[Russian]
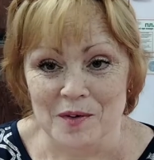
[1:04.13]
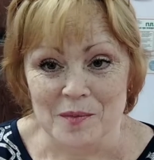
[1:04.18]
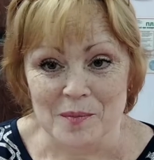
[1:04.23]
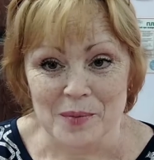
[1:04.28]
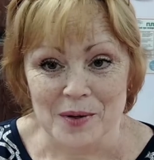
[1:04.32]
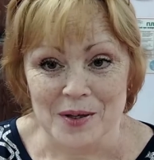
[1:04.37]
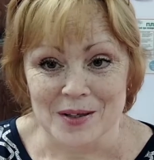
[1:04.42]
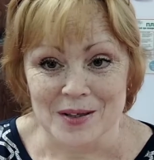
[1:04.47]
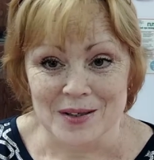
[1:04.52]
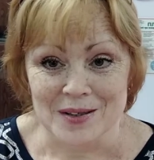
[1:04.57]
бы
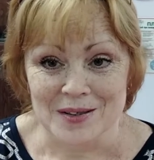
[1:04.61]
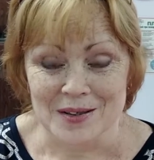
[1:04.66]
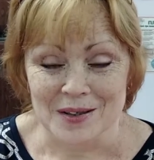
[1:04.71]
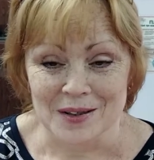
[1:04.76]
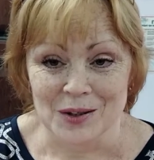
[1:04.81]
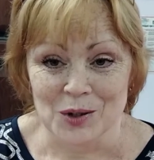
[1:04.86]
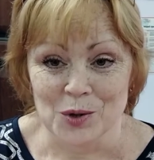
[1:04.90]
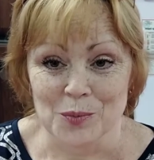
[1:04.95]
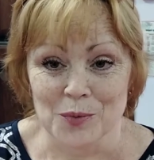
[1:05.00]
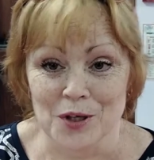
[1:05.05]
вам
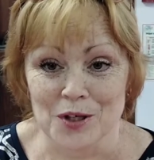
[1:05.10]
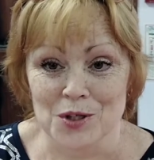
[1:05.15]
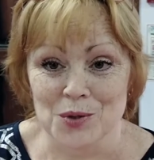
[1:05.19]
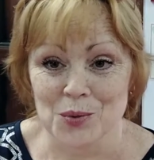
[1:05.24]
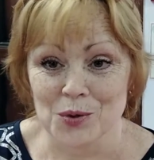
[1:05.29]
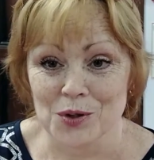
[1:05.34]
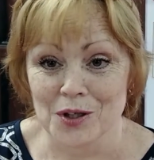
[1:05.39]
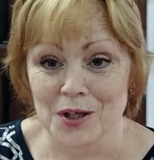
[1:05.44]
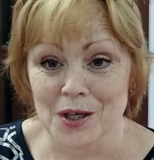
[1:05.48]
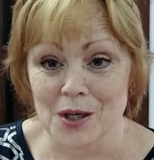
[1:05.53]
показала. У меня
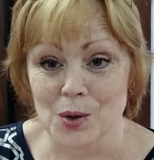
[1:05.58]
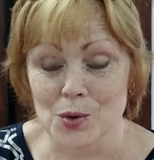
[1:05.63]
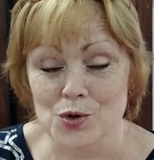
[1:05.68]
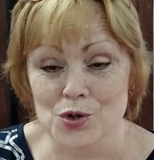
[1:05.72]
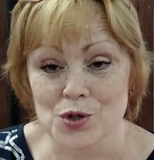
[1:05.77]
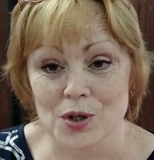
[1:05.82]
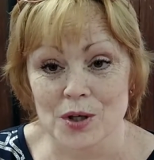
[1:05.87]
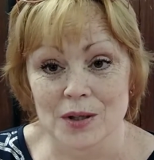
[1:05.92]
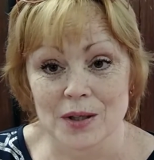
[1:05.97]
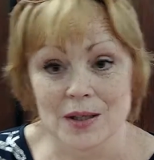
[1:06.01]
сегодня
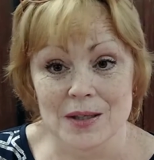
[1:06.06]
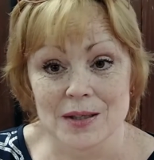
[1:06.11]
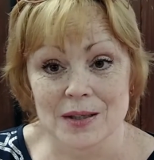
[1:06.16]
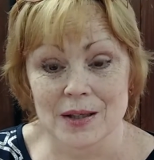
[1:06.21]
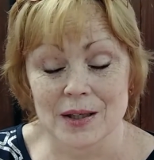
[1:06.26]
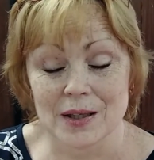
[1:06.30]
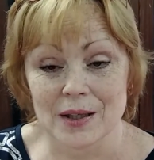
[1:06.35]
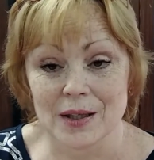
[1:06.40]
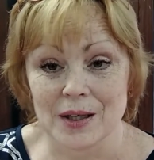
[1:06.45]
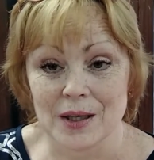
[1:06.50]
хорошее
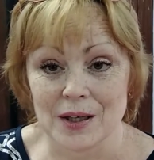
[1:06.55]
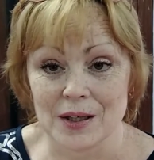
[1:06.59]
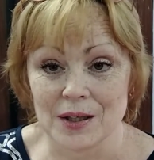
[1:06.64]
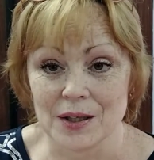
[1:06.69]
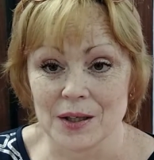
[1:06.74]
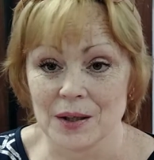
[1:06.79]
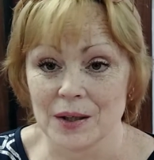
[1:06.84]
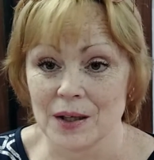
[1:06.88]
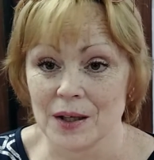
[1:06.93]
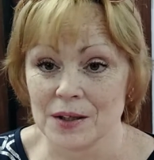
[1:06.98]

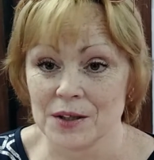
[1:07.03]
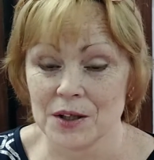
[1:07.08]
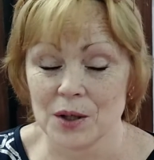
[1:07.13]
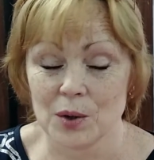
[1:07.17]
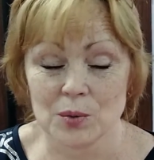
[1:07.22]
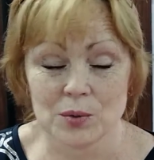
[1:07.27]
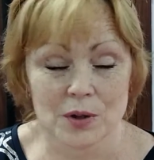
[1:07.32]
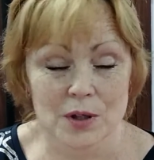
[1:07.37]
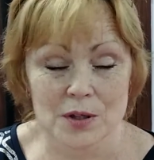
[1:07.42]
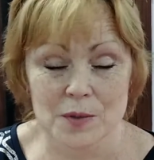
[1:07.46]
настроение,
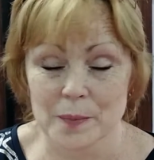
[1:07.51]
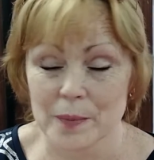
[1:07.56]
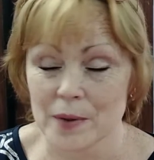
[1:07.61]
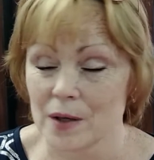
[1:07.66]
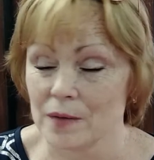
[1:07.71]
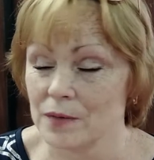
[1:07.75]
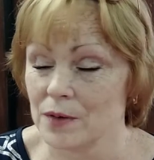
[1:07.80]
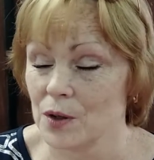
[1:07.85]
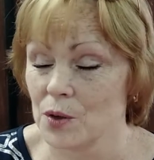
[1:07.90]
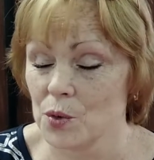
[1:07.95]
хотя у нас,
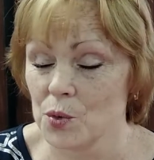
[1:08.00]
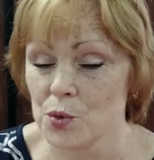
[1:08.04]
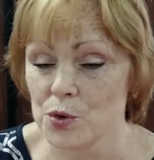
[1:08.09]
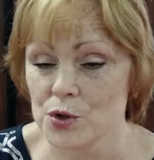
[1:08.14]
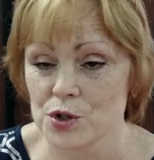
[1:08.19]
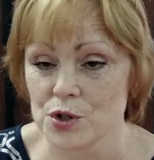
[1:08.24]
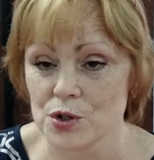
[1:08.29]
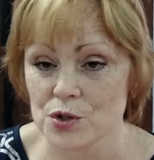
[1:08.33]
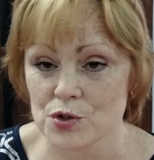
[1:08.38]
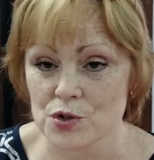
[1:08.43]
правда,
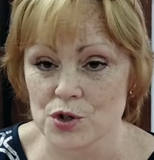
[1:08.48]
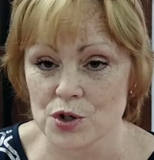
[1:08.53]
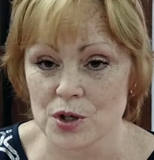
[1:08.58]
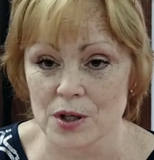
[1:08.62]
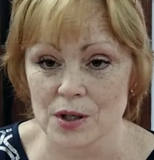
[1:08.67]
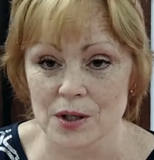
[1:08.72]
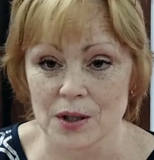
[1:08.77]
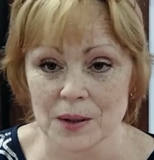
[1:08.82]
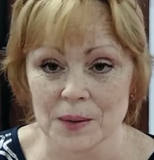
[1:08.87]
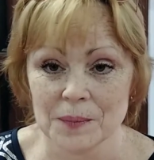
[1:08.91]
очень
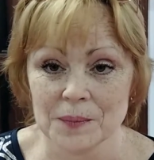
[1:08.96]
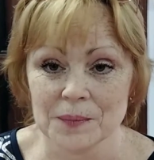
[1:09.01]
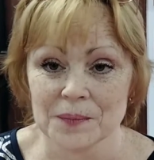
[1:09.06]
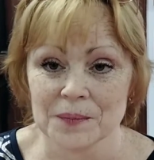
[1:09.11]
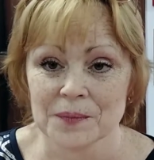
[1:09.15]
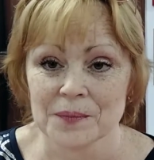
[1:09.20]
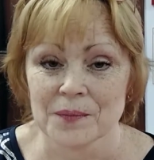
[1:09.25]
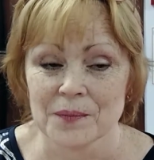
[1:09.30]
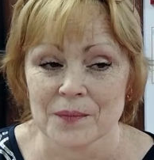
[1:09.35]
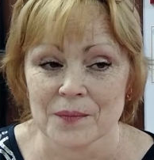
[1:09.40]
жарко.
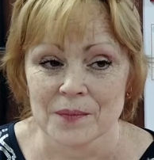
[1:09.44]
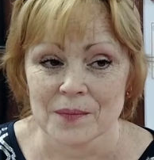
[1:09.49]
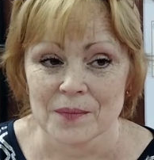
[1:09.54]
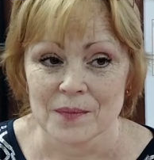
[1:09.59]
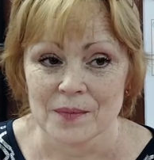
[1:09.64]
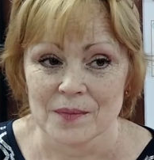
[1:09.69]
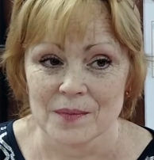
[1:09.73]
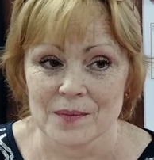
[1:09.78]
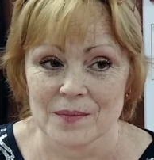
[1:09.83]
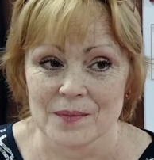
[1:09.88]

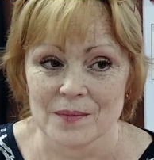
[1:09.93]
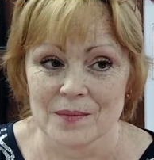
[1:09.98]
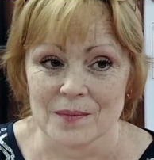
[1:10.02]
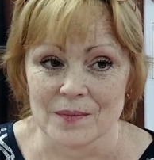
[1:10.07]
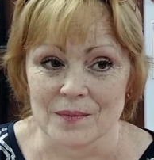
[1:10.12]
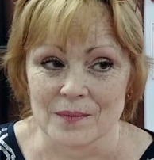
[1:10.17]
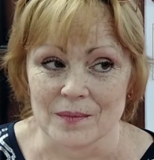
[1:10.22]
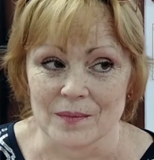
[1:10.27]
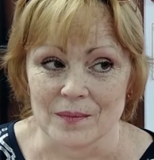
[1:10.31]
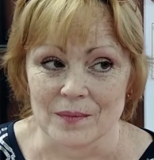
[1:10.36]

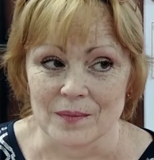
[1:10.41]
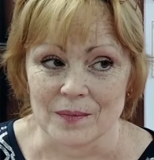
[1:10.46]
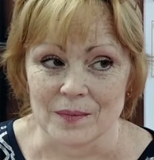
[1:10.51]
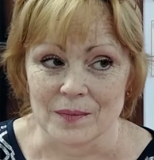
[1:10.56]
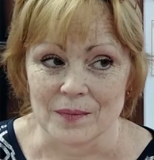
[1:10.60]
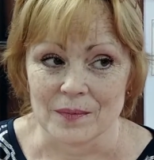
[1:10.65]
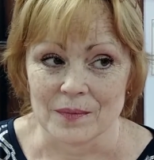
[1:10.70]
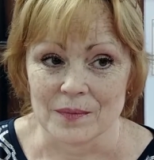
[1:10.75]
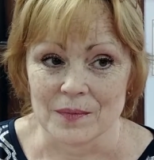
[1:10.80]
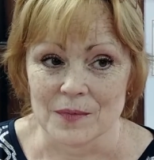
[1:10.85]

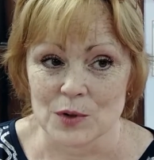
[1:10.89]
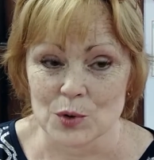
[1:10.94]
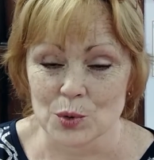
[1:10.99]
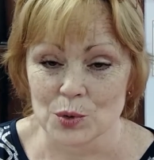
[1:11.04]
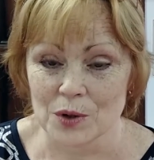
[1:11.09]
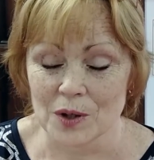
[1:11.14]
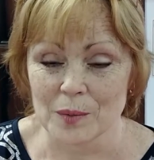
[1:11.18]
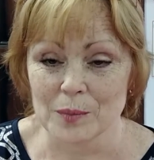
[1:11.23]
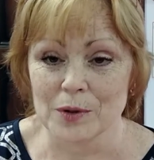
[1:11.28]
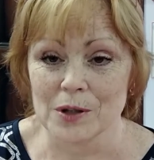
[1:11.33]
М-м, с
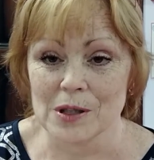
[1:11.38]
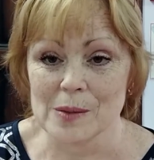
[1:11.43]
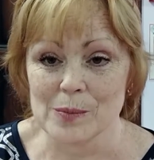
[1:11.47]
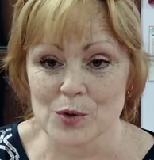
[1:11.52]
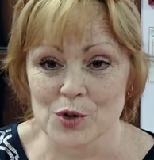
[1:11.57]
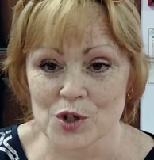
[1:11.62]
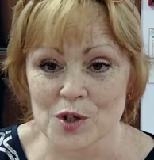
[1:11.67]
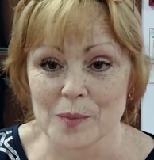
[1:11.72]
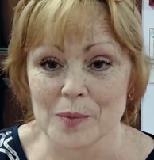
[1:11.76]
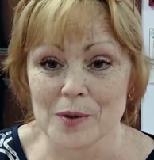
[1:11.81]
утра было
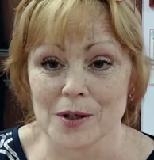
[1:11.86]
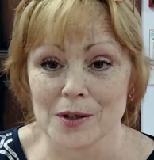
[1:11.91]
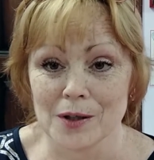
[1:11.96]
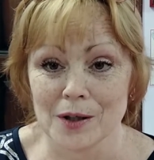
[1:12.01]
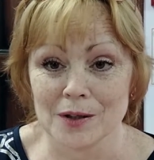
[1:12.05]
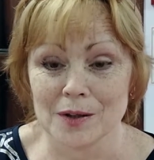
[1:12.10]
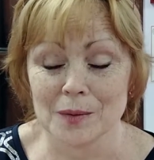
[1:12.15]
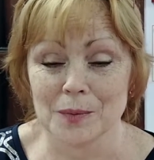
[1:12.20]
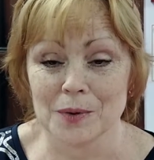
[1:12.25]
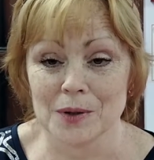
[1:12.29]
немножко
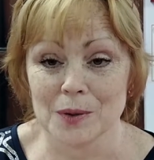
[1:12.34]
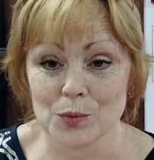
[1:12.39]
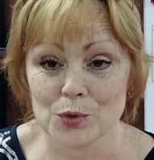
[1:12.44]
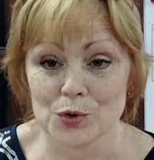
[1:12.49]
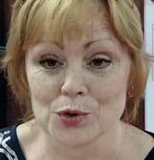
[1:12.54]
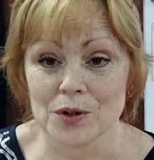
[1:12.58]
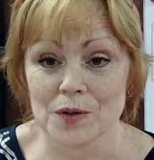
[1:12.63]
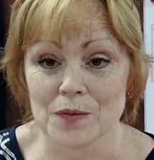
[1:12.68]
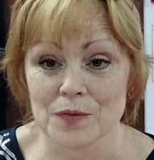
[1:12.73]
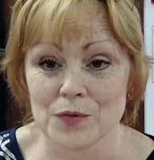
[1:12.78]
прохладно,
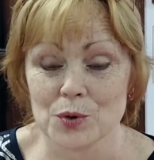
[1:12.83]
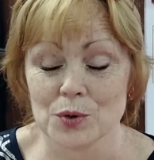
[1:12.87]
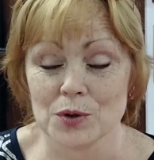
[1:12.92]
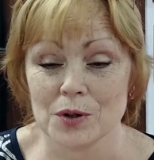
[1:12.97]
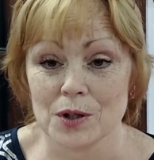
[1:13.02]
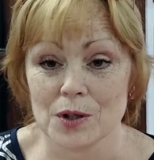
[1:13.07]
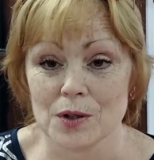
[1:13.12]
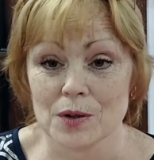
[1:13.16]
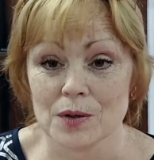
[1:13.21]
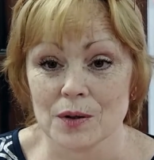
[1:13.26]
потому что
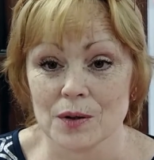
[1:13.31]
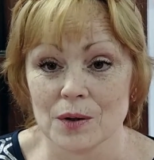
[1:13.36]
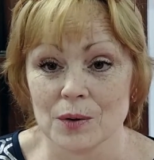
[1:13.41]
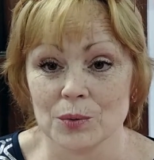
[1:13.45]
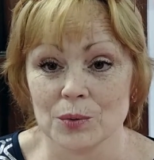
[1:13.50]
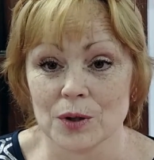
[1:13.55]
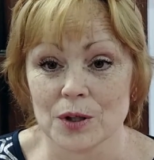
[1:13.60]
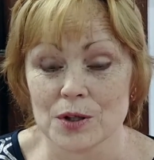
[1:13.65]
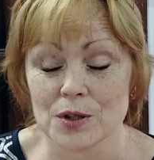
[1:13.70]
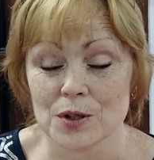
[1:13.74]
все-таки
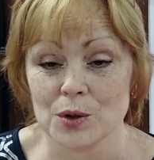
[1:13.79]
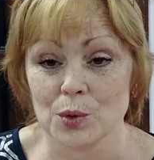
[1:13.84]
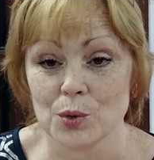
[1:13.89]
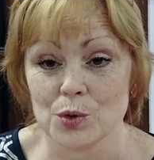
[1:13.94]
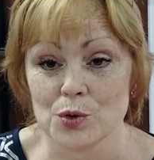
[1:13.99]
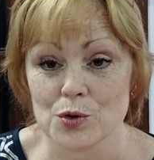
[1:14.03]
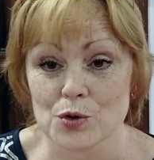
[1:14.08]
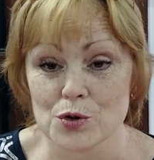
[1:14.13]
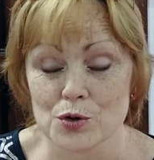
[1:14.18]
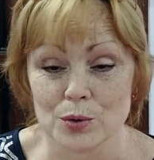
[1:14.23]
у нас
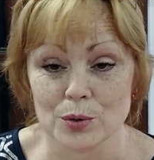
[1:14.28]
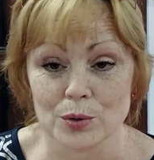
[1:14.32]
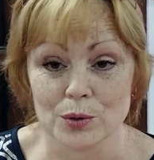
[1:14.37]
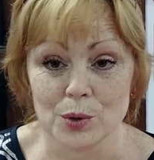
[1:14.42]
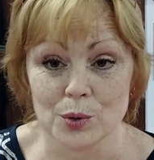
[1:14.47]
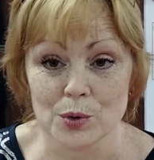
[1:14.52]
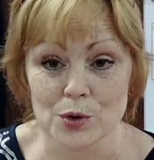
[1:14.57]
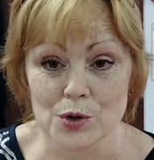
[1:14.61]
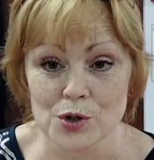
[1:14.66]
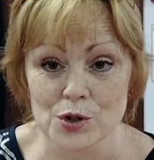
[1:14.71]
ночью шел
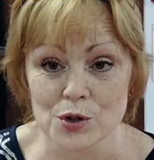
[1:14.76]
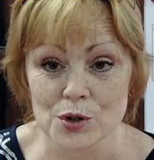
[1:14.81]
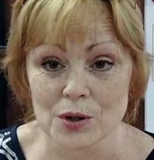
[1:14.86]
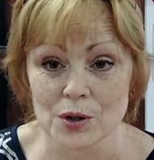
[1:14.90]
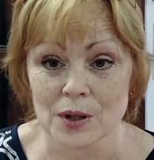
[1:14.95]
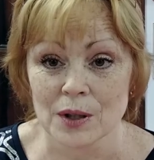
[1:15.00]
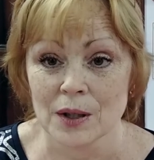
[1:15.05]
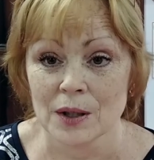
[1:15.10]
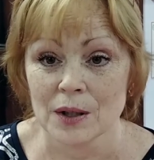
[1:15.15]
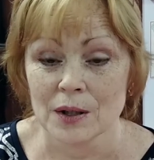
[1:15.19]

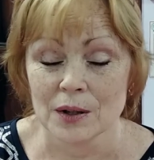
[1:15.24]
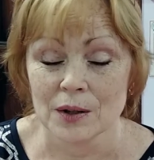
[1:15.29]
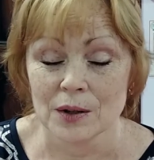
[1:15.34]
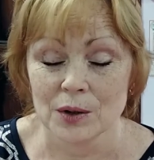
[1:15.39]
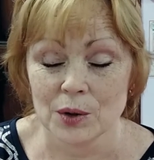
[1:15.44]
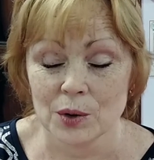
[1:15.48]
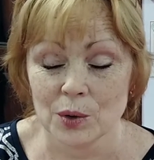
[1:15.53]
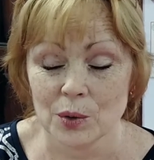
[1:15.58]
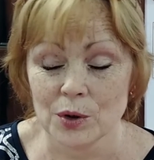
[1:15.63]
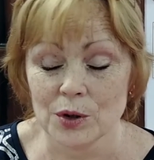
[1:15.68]
дождь,
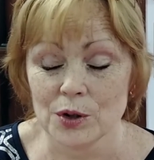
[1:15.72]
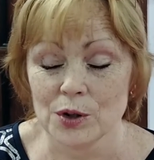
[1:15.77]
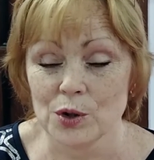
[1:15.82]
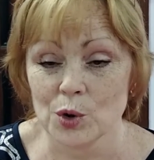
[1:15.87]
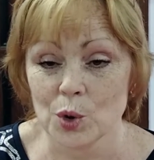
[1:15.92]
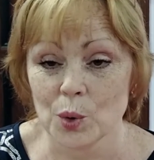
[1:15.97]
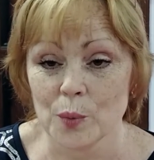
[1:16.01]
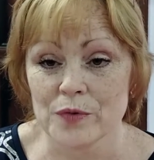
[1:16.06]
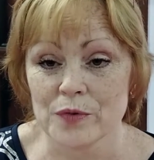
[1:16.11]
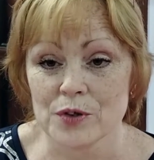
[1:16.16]
но
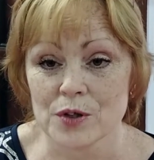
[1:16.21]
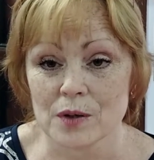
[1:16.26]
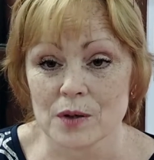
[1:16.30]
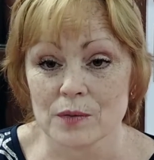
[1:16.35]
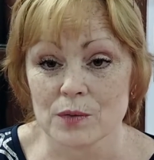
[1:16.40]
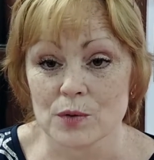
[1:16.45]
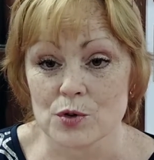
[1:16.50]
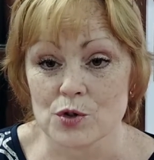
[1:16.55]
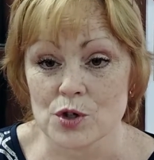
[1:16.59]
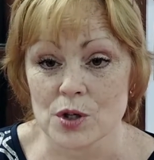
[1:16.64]
днем все
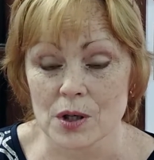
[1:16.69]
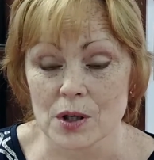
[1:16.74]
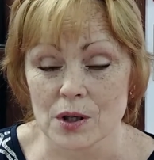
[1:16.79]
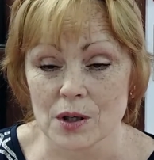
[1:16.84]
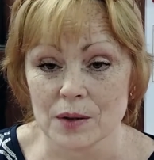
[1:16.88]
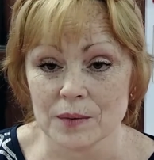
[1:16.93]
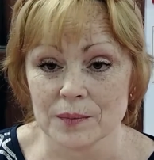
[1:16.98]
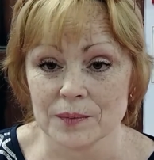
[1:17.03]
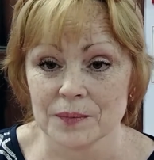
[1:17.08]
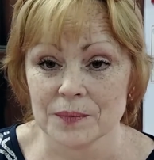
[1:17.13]
равно
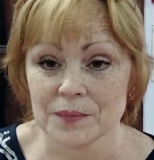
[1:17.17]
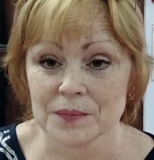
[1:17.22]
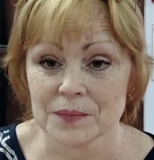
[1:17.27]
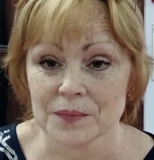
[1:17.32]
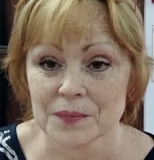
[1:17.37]
жарко.